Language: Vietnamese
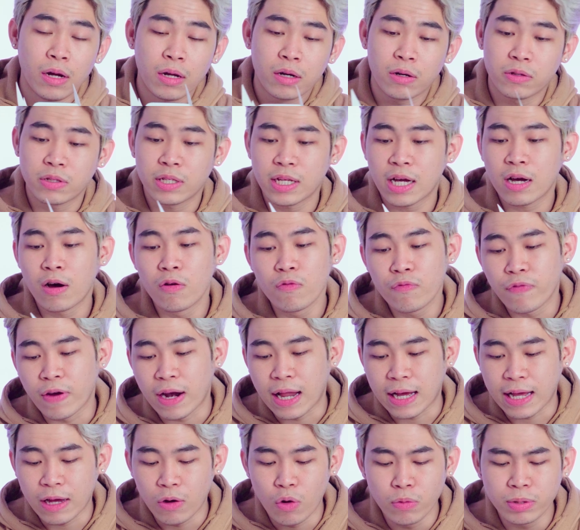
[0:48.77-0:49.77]
Nó sẽ không phải
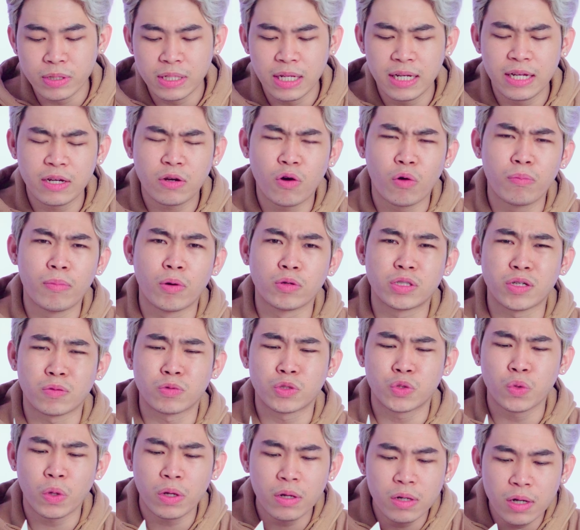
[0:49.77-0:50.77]
là cái ốp silicon màu trong
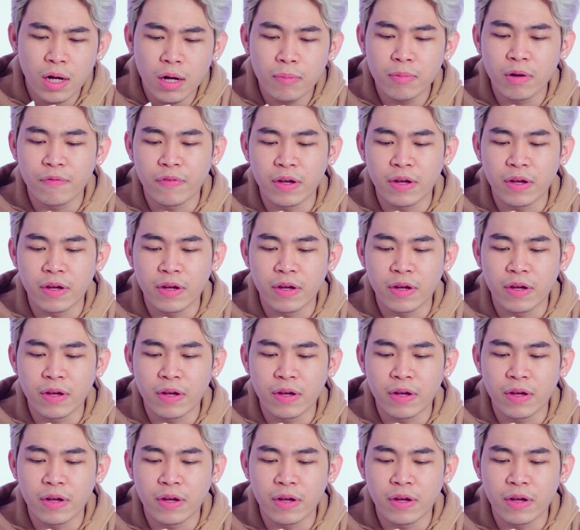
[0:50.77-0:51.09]
suốt nữa,